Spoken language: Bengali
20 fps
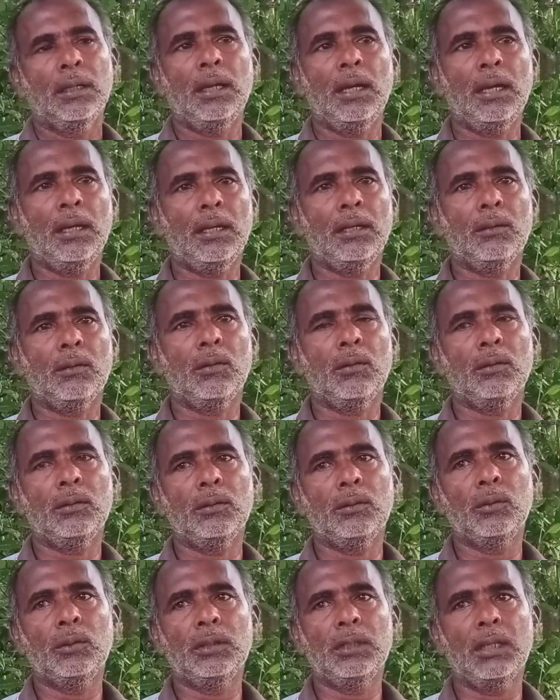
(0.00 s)
হ্যাঁ হ্যাঁ
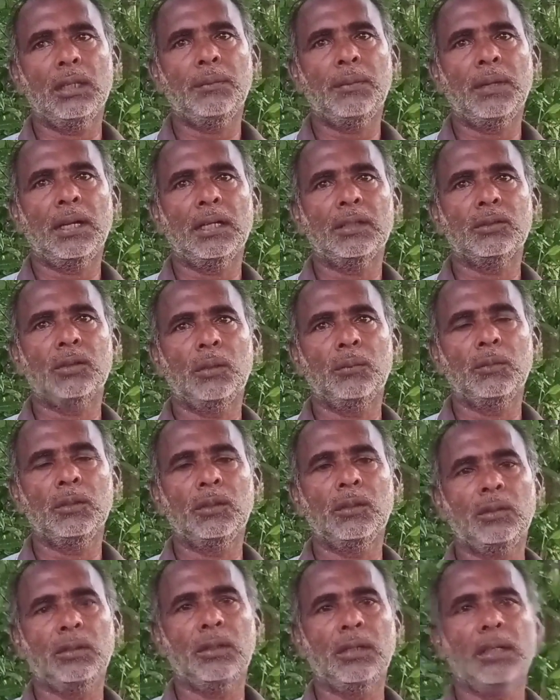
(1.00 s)
কোনো হতে হয় বাঘের
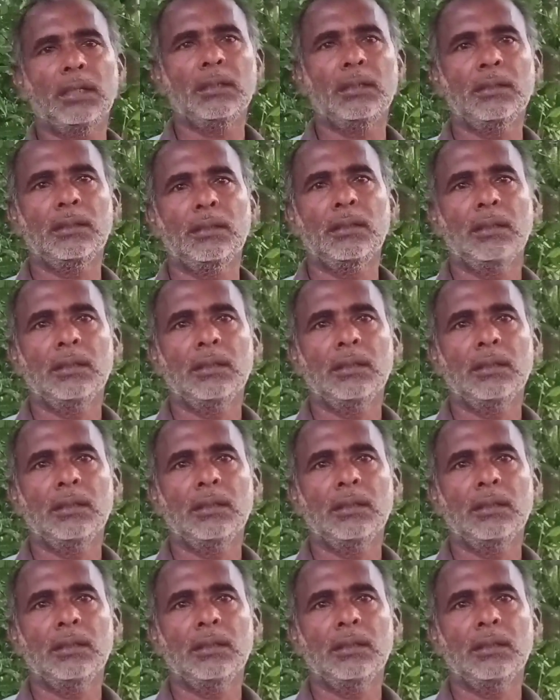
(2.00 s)
সম্মুখীন হতে হয়